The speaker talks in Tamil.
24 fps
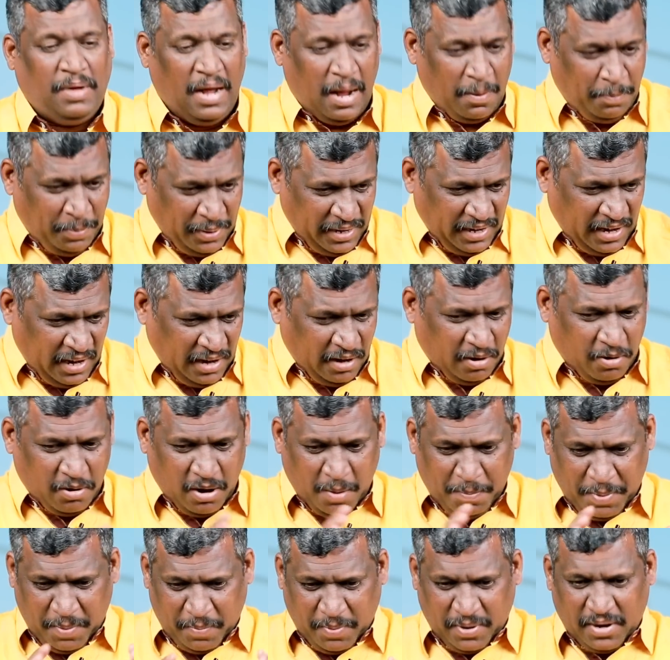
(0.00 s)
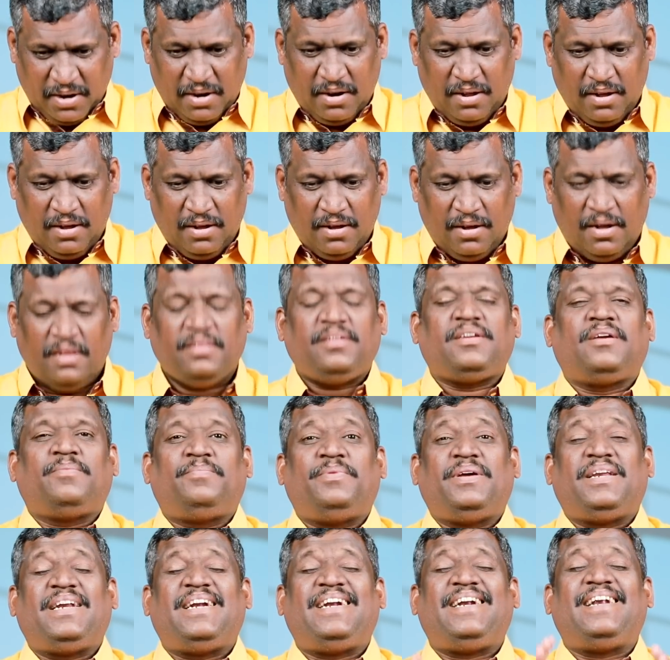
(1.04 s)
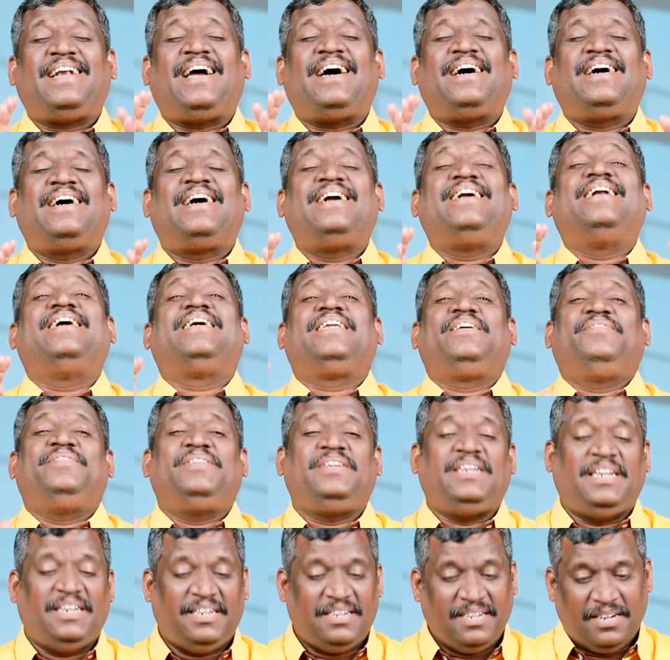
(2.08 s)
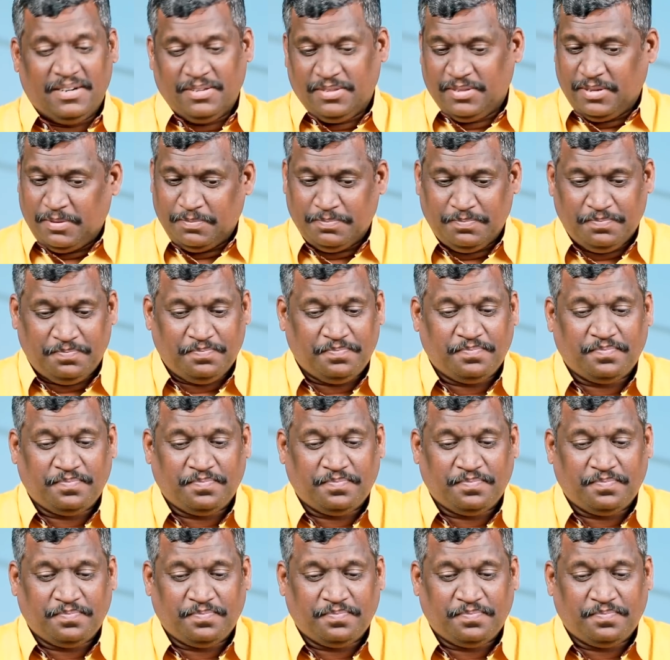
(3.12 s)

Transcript: அப்படியே காப்பி பண்ணனா அதுக்கு பேர் நகல் அறிவு என்று அர்த்தம்